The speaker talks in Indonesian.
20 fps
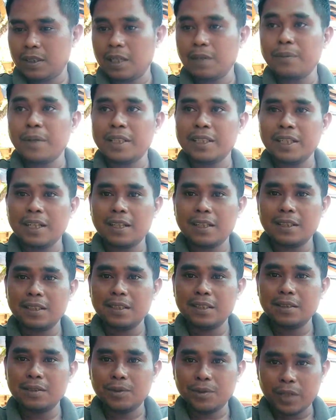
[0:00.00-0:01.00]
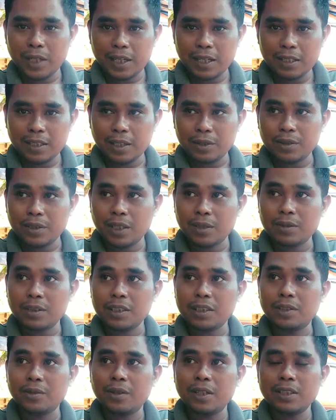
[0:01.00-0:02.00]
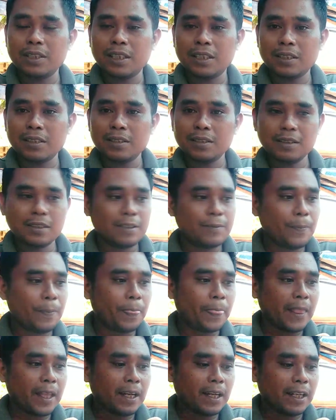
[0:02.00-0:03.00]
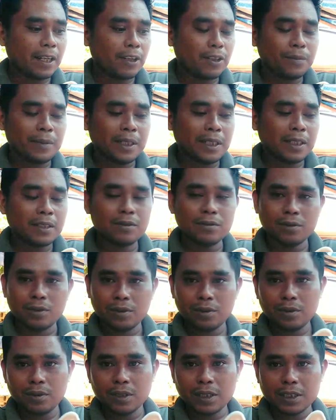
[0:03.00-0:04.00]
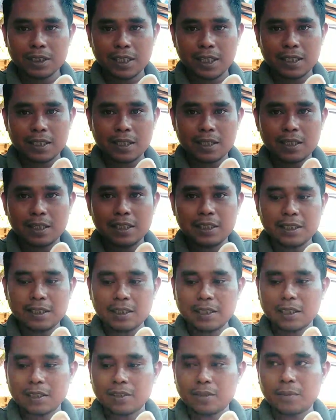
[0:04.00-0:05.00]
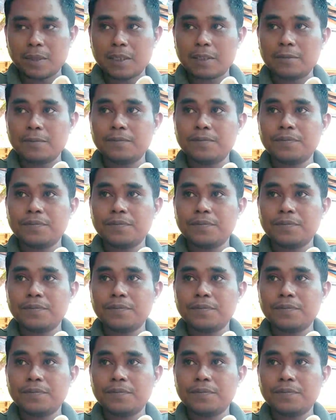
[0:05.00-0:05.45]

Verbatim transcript: dan banyak juga daun-daun hijauan yang recommended untuk kesehatan kelinci ya sobat